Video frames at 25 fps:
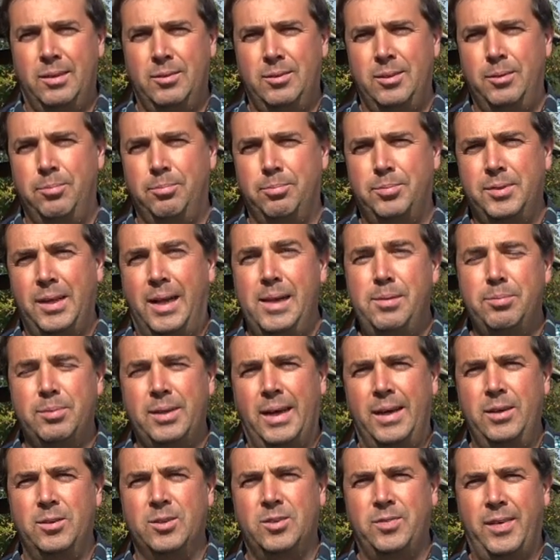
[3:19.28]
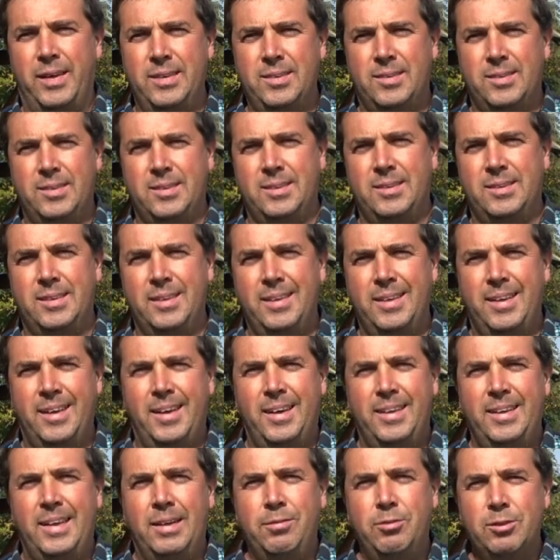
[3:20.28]
im Psalm 23,
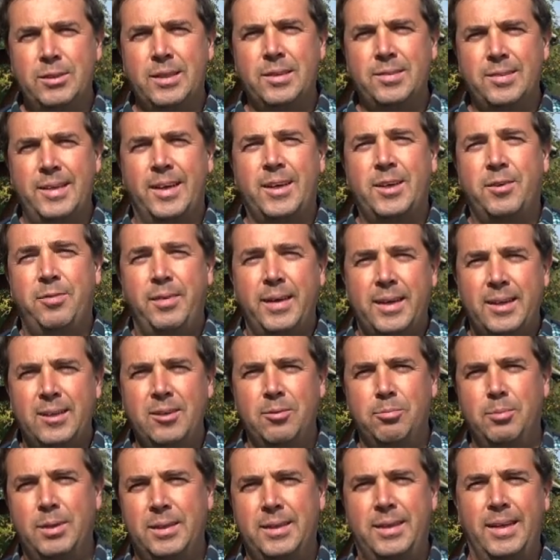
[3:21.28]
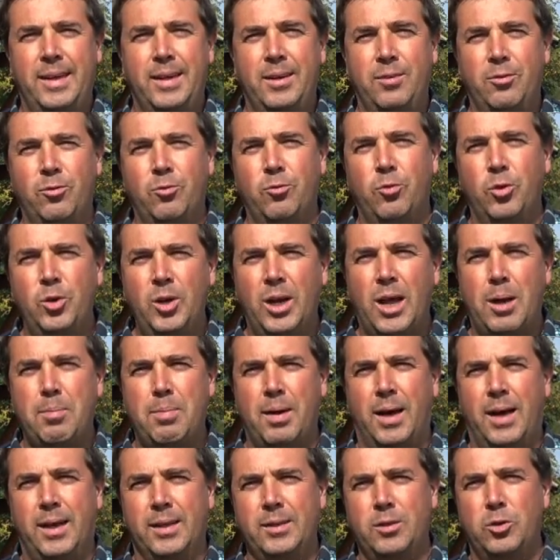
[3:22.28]
da wird das Erquicken mit den
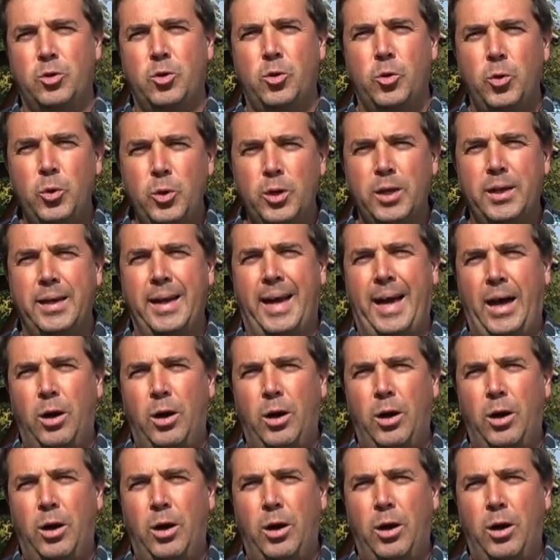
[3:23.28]
wunderbaren grünen